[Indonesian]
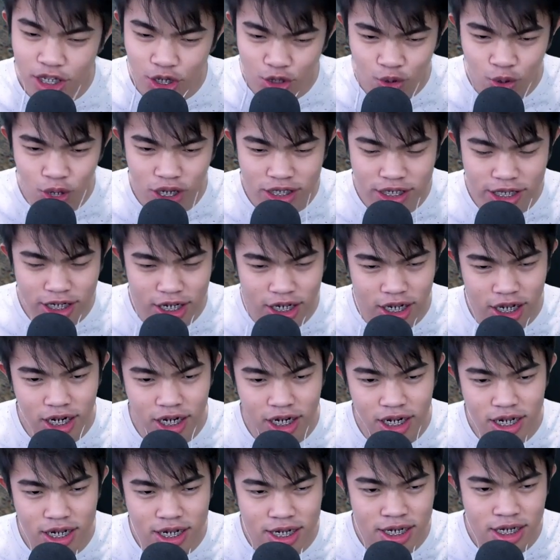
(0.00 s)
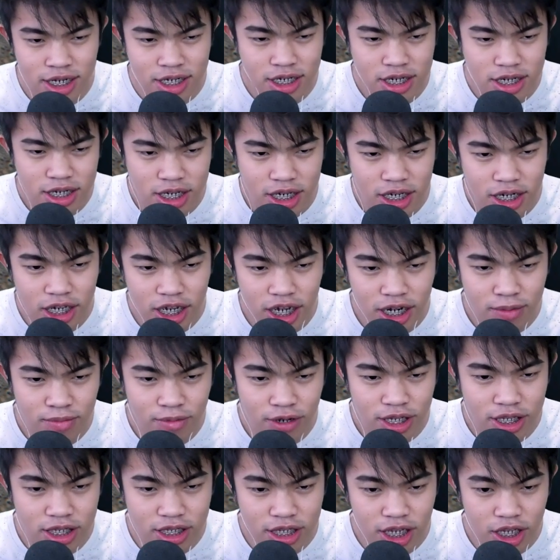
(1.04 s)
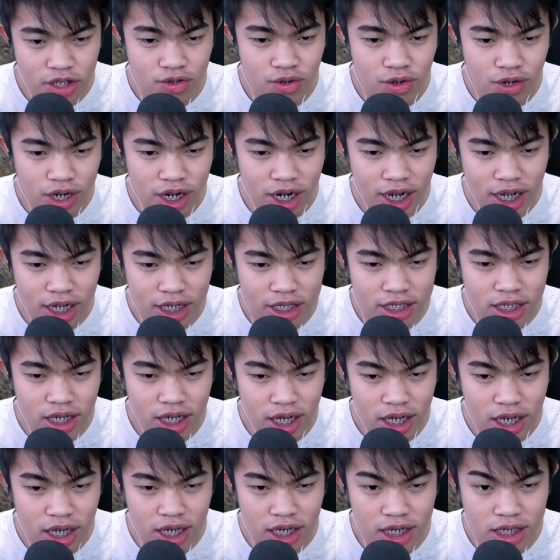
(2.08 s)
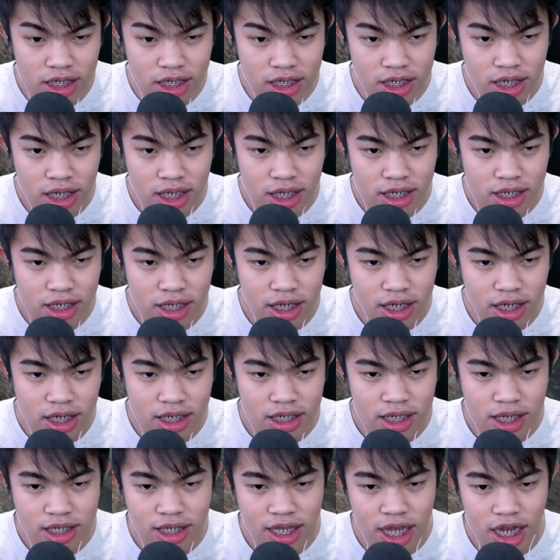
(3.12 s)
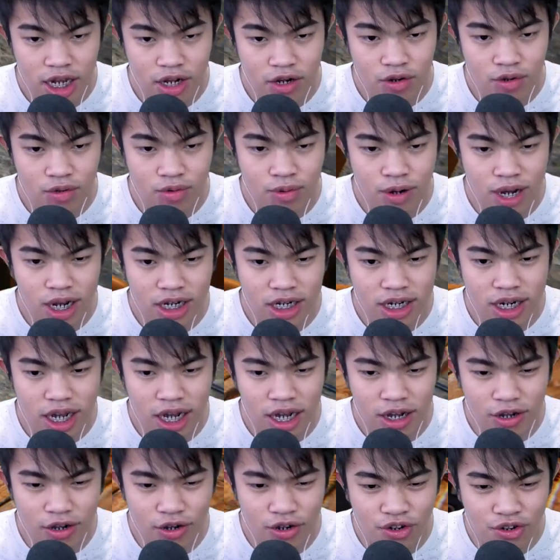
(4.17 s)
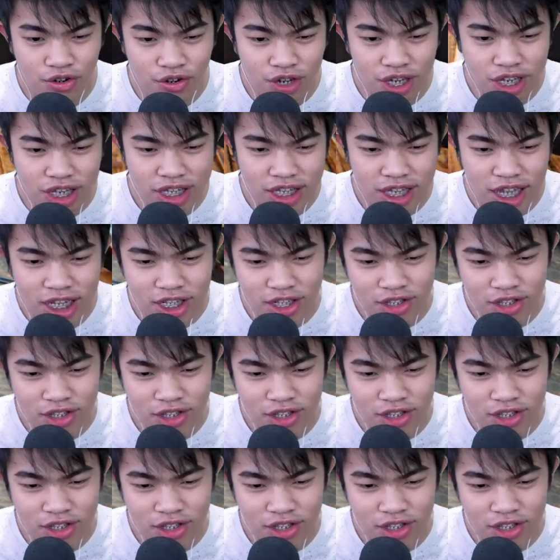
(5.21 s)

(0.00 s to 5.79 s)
satu aja ya karena ini kan buat satu orang aja. Jadi kita taruh wadaw, kita